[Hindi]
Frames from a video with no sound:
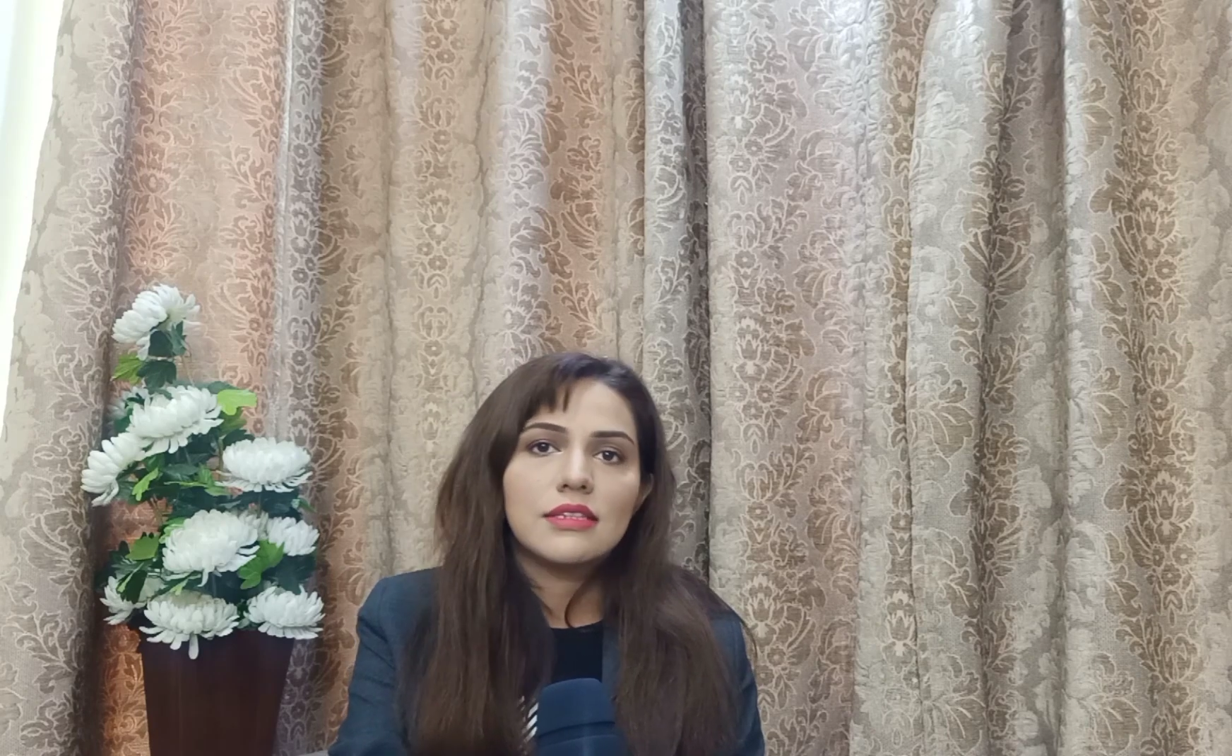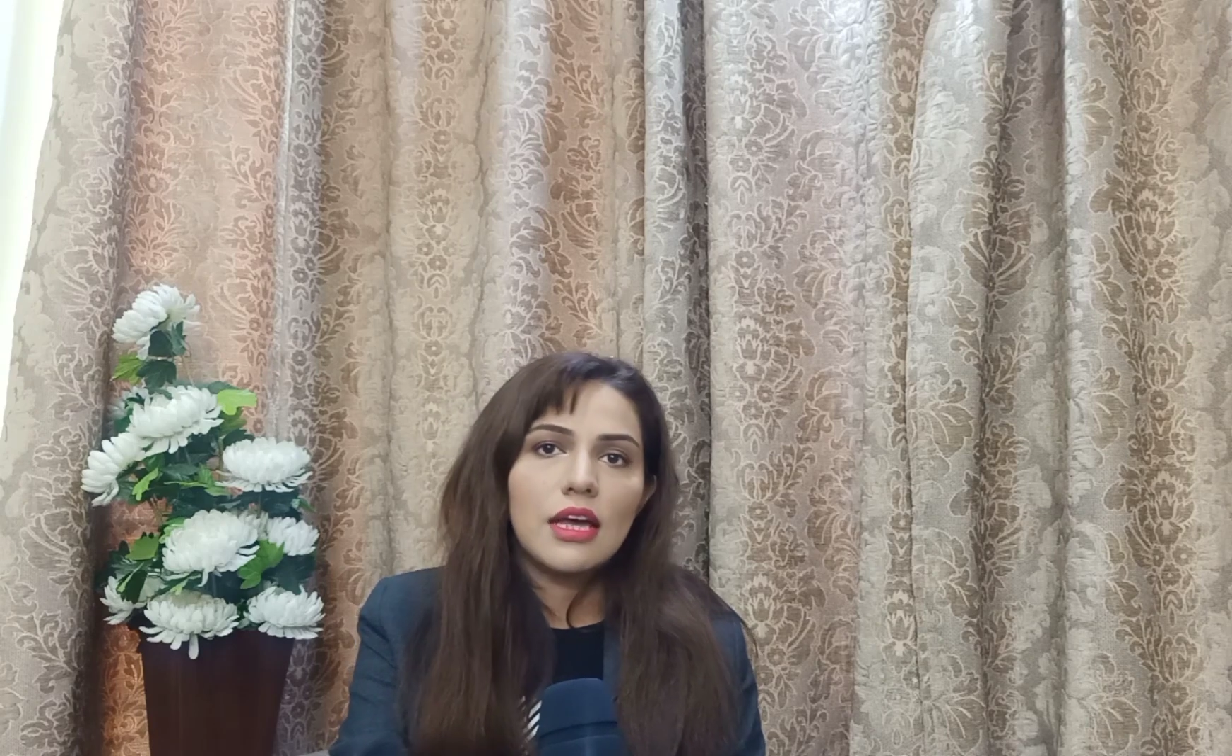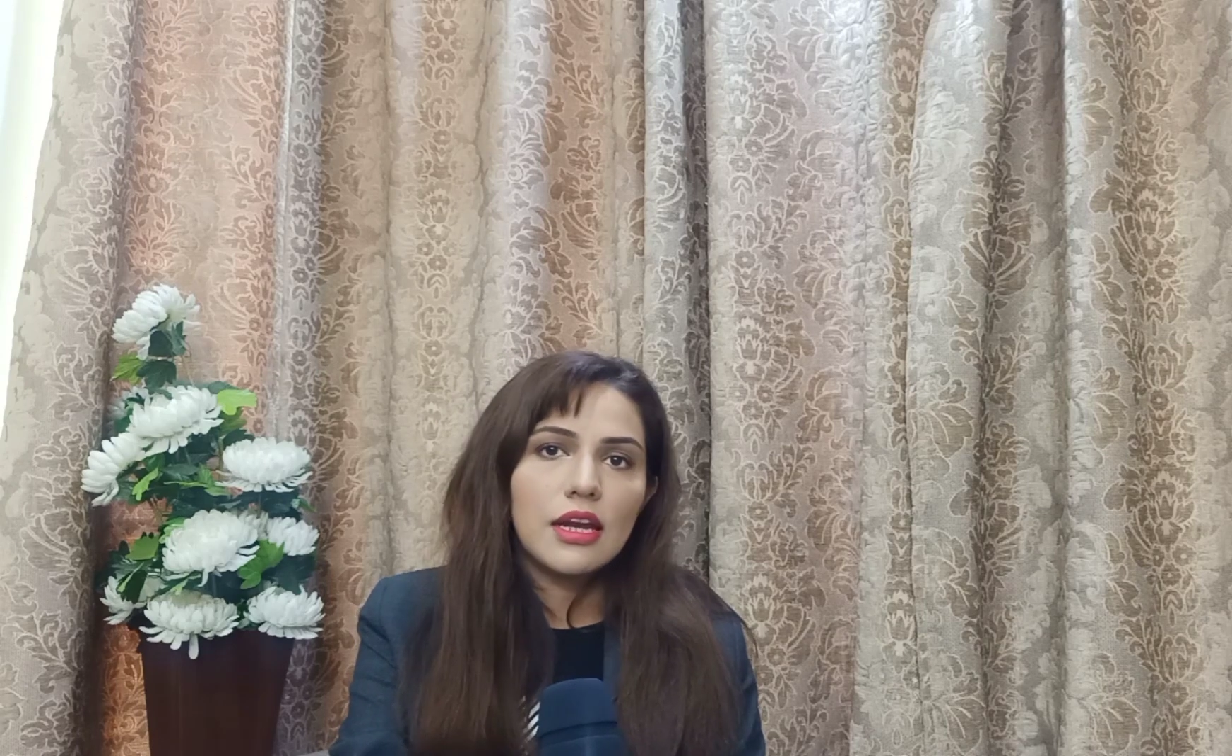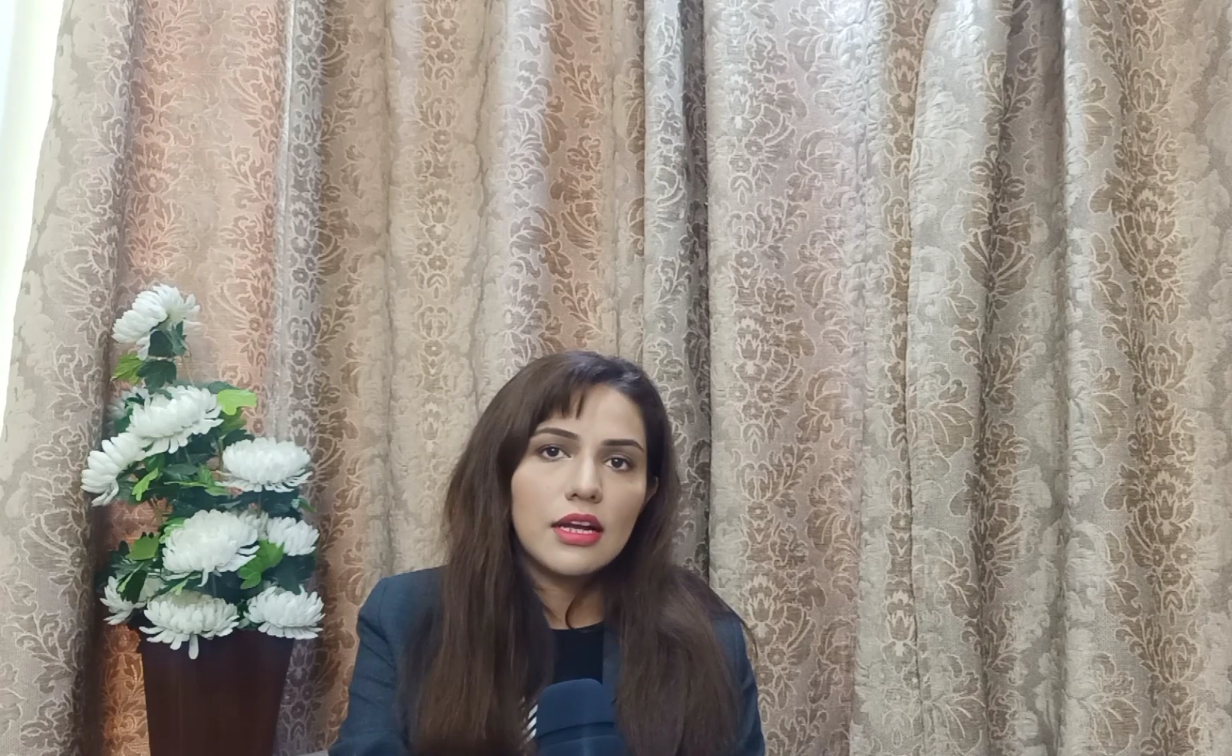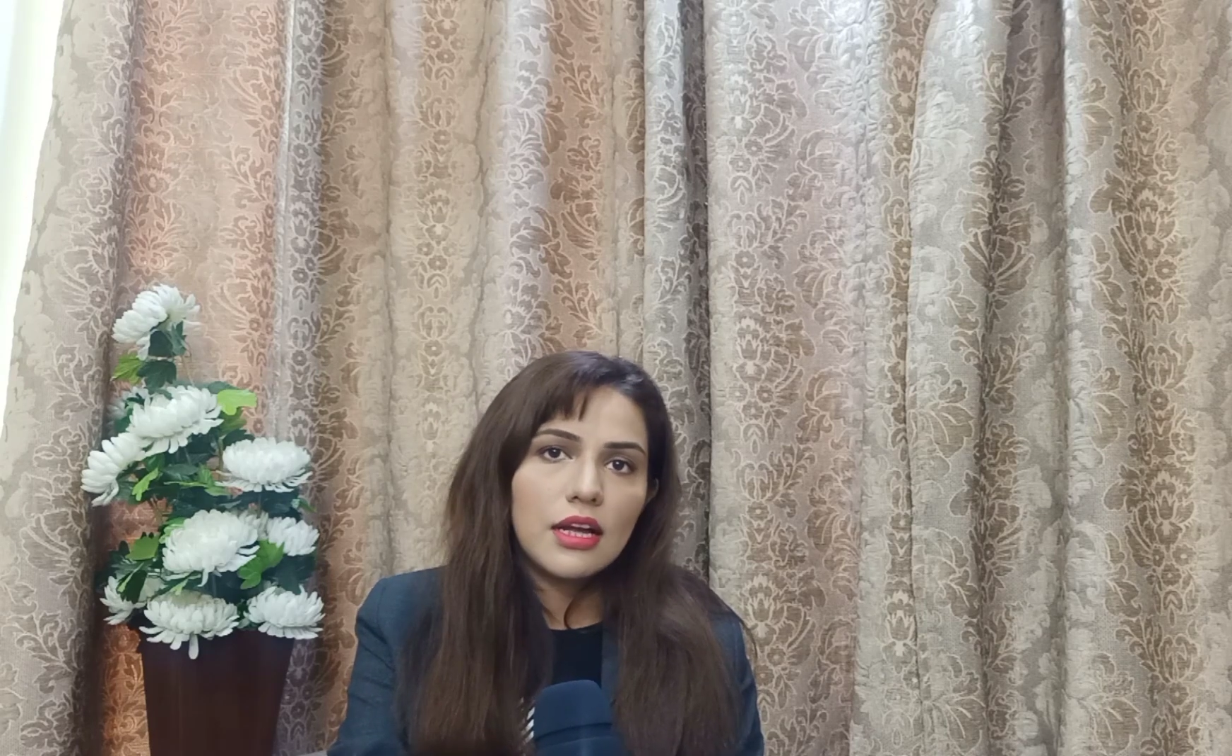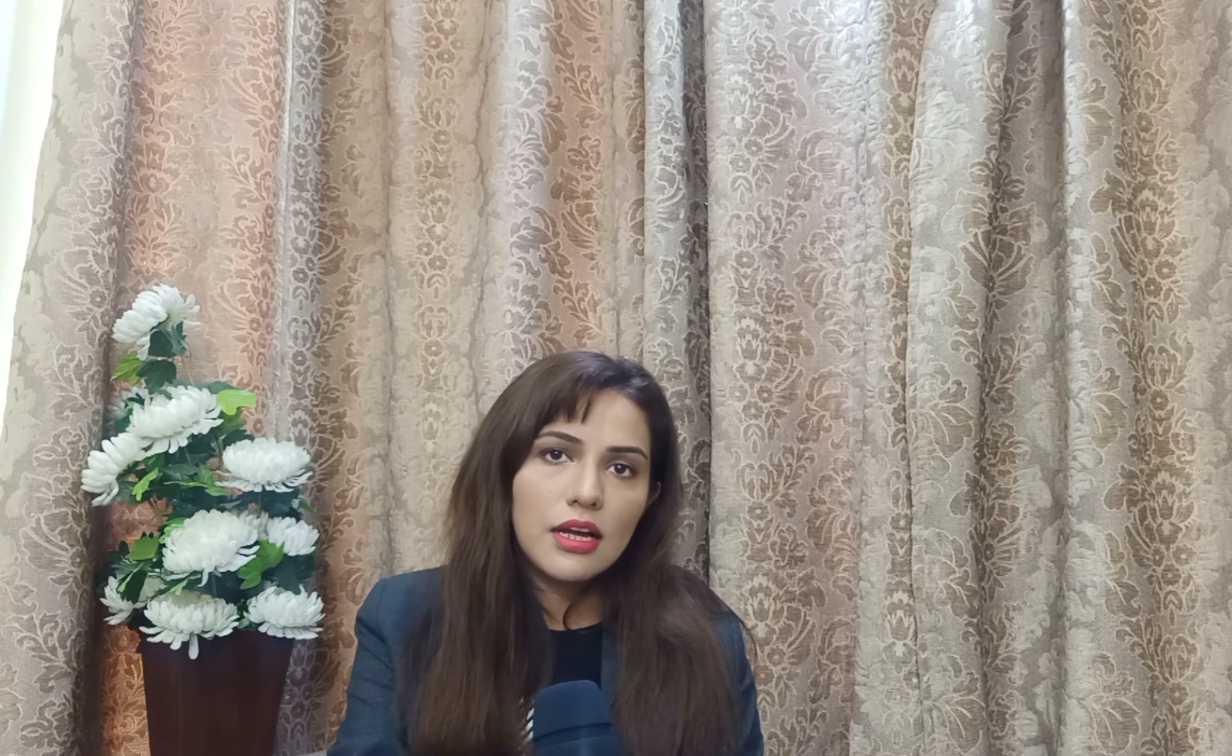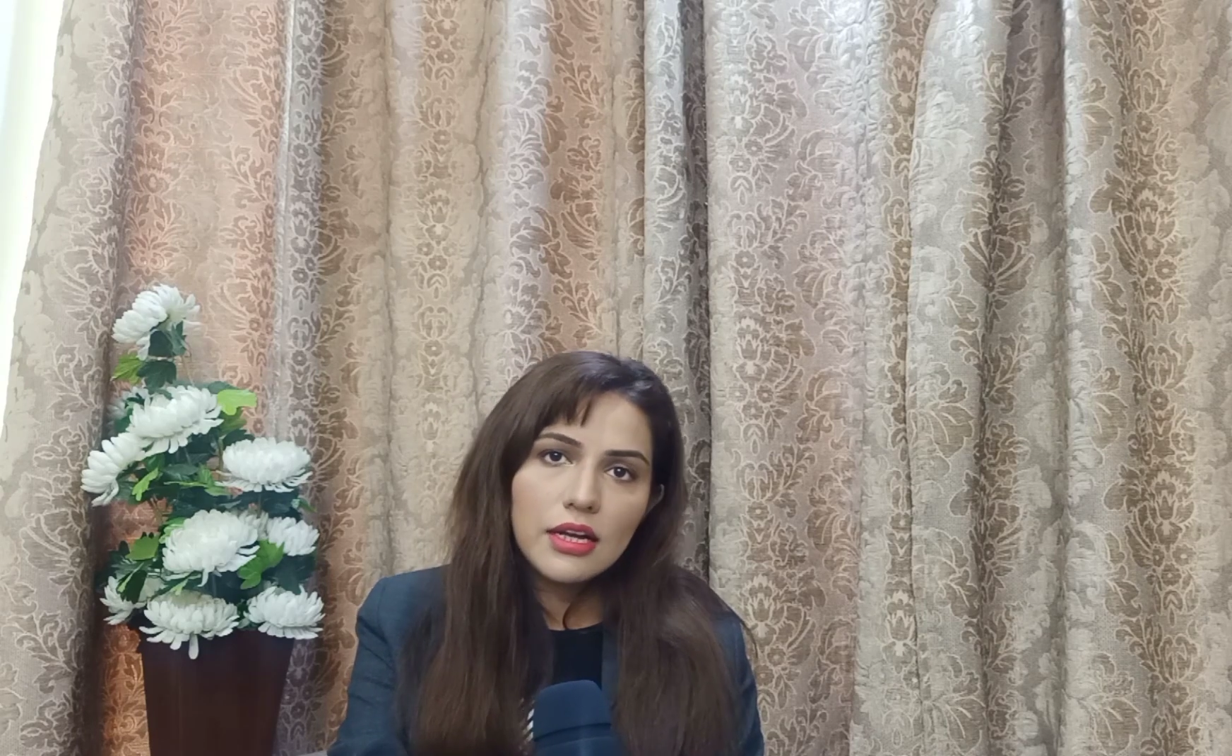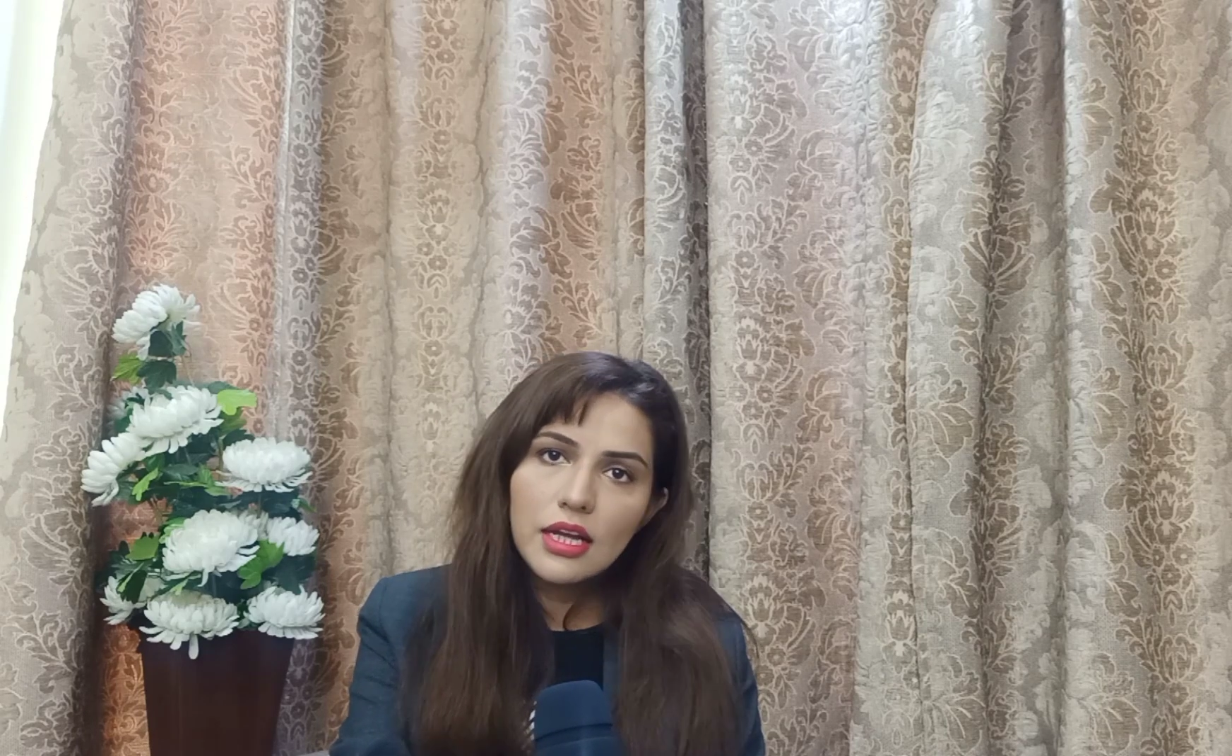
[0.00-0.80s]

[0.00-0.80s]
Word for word: सारा का